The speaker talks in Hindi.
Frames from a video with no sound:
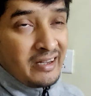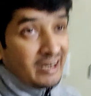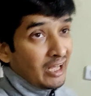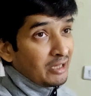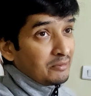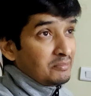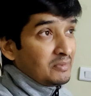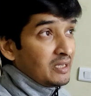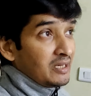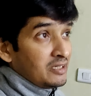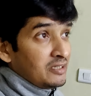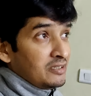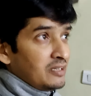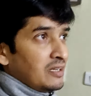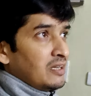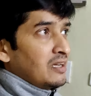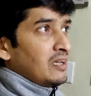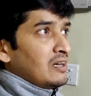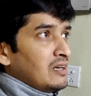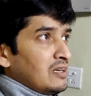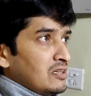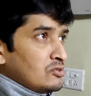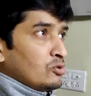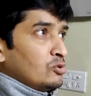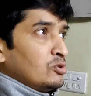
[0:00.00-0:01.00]
रात में एडिटिंग
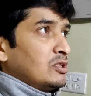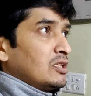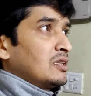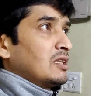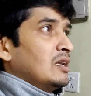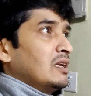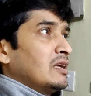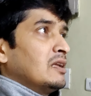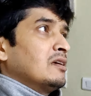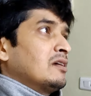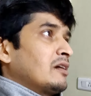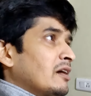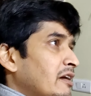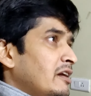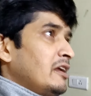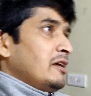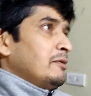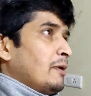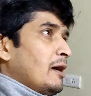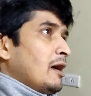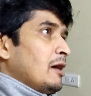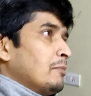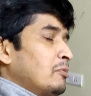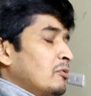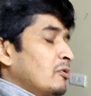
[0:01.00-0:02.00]
के लिए सोचा था लेकिन कर
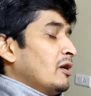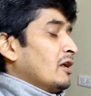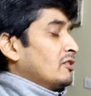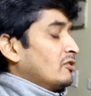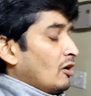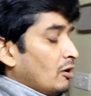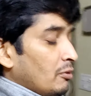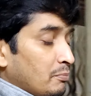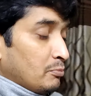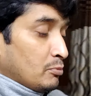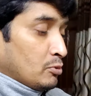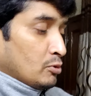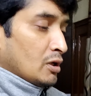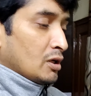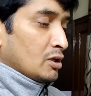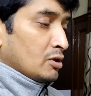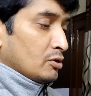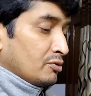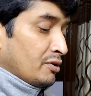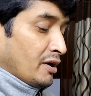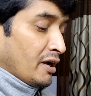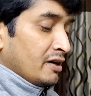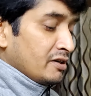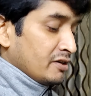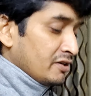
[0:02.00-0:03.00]
नहीं पाया पूरा तो अब पूरा
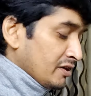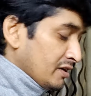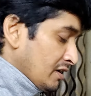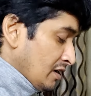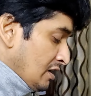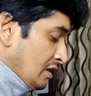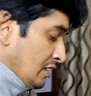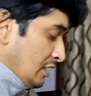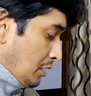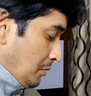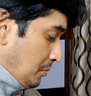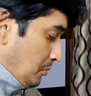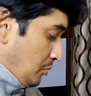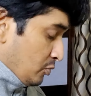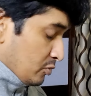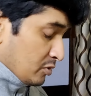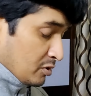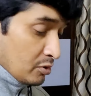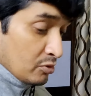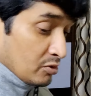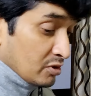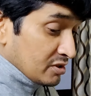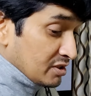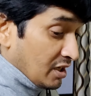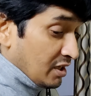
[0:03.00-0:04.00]
करूँगा एडिटिंग अपलोड
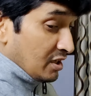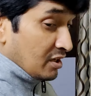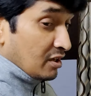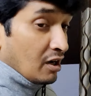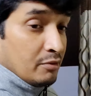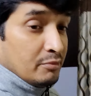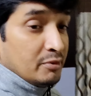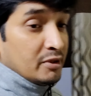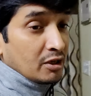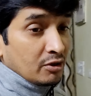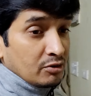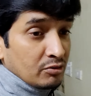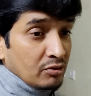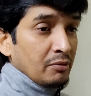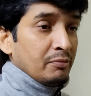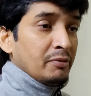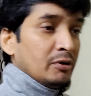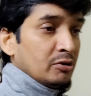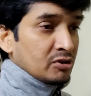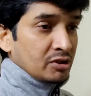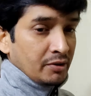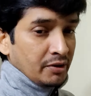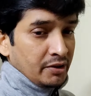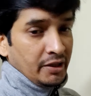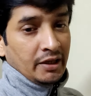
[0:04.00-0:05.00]
करूँगा सारा काम ही करूंगा
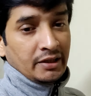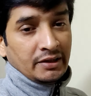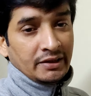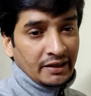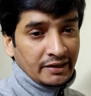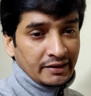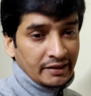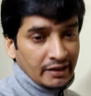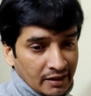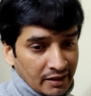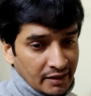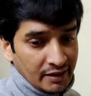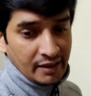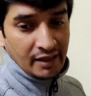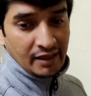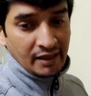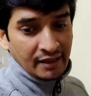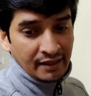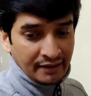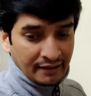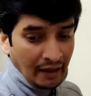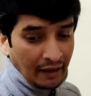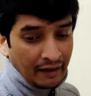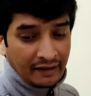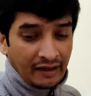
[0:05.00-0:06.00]
फिर उसके बाद देखते हैं क्या करना
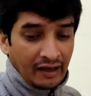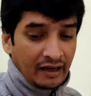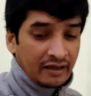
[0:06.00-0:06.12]
है